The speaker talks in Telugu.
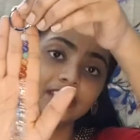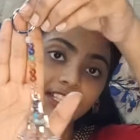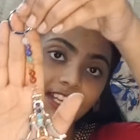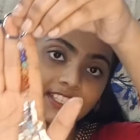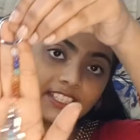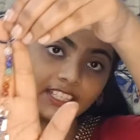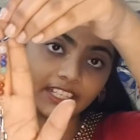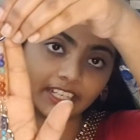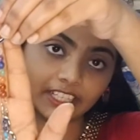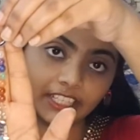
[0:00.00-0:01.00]
చక్రాస్కి
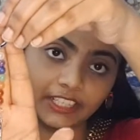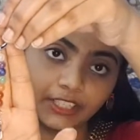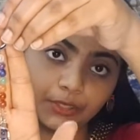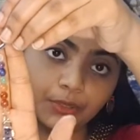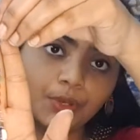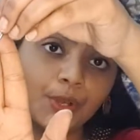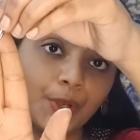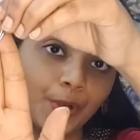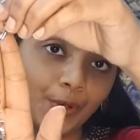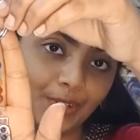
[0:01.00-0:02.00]
కనెక్ట్ అయ్యేటట్టు
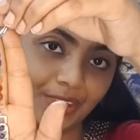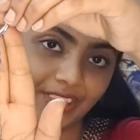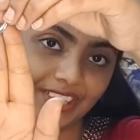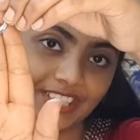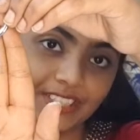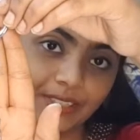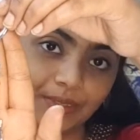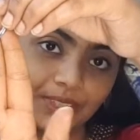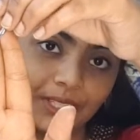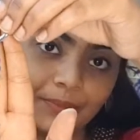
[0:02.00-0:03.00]
ఒక్కొక్క క్రిస్టల్
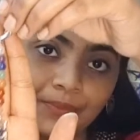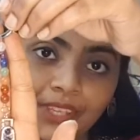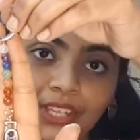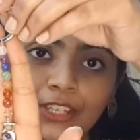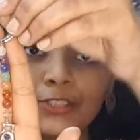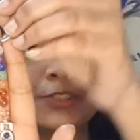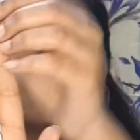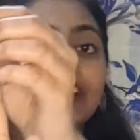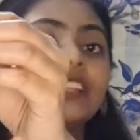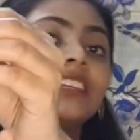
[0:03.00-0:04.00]
ఉంది సో
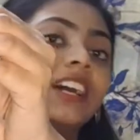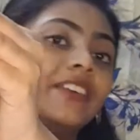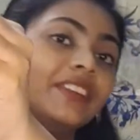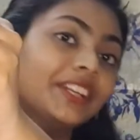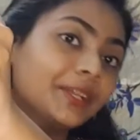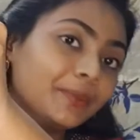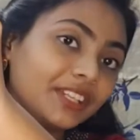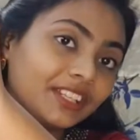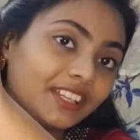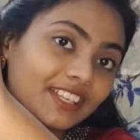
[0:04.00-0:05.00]
మీకు ఇది కావాలంటే
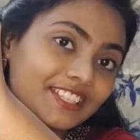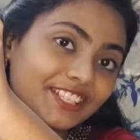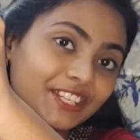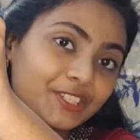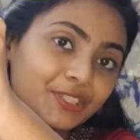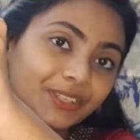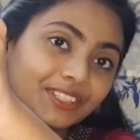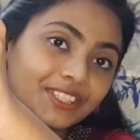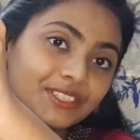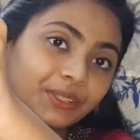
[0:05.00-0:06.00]
మీరు ఇట్లా స్క్రీన్
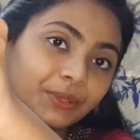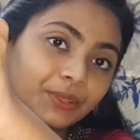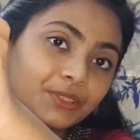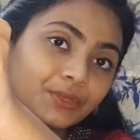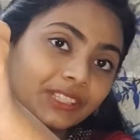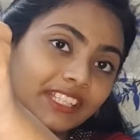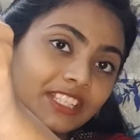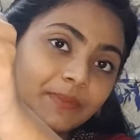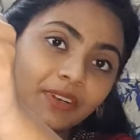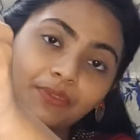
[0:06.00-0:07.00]
షాట్ తీసుకోవచ్చు
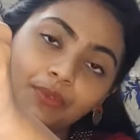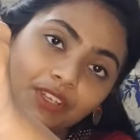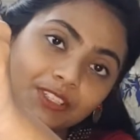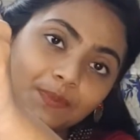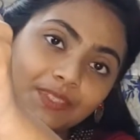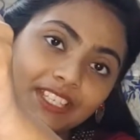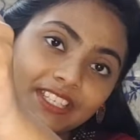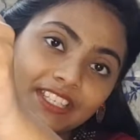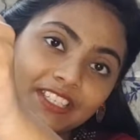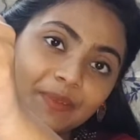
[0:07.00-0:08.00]
తీసి మాకు వాట్సాప్
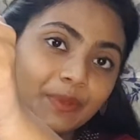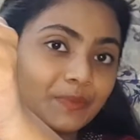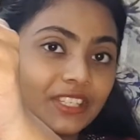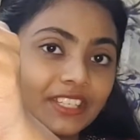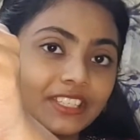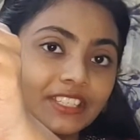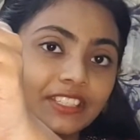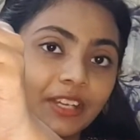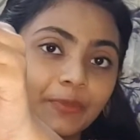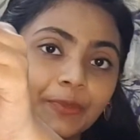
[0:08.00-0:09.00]
సెండ్ చేస్తే మేము సెండ్
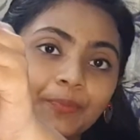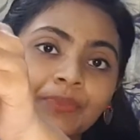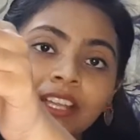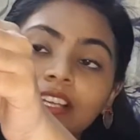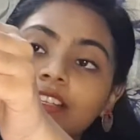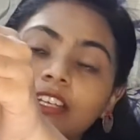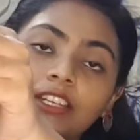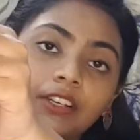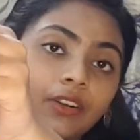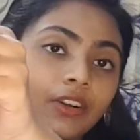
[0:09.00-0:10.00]
చేస్తాము
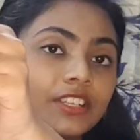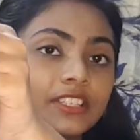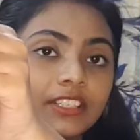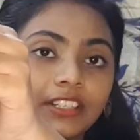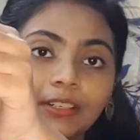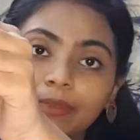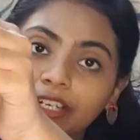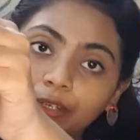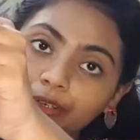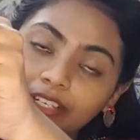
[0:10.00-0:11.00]
దాని కాస్ట్
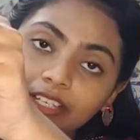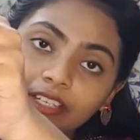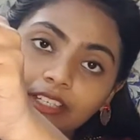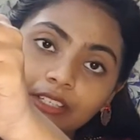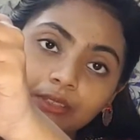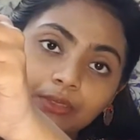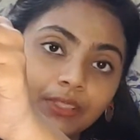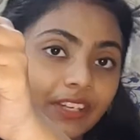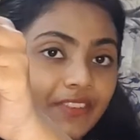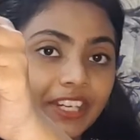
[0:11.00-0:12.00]
మన కొరియర్ ఎంత
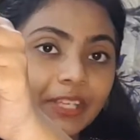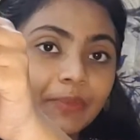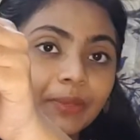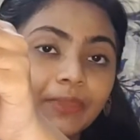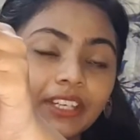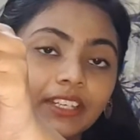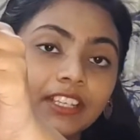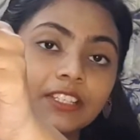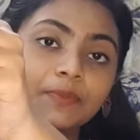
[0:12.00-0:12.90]
అవుతుంది అవన్నీ మేము డీటెయిల్స్